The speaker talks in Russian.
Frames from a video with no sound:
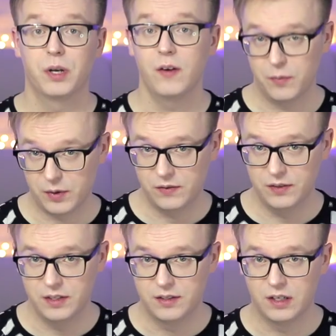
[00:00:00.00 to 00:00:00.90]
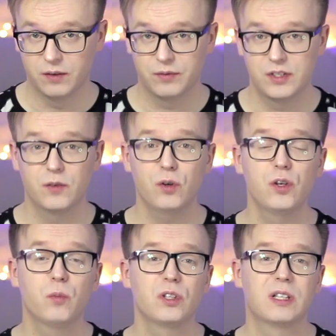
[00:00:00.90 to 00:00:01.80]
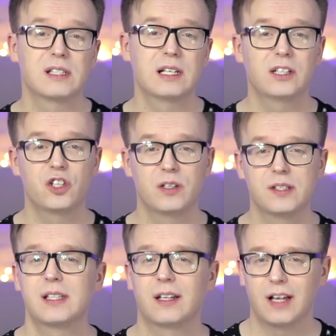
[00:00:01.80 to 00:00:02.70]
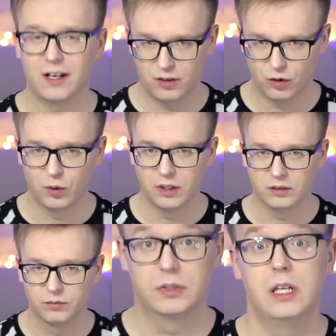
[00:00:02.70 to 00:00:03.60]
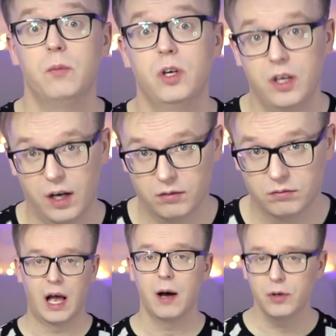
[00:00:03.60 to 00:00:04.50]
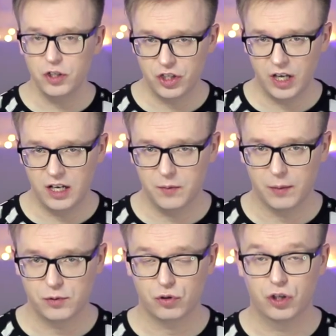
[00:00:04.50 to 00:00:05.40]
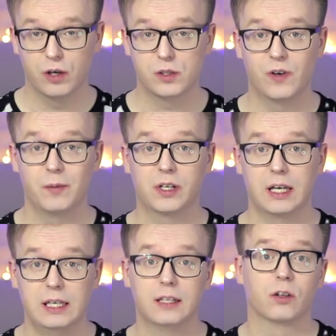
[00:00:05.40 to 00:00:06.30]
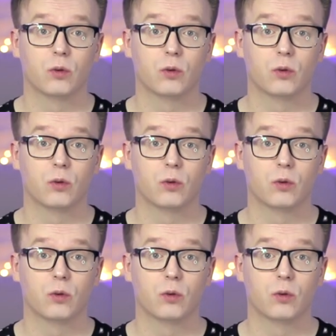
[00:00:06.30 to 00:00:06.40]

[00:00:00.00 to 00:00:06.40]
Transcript: Привет, просветители! Сегодня будет достаточно нестандартный ролик. Для меня. Обычно я либо обсуждаю с вами какие-то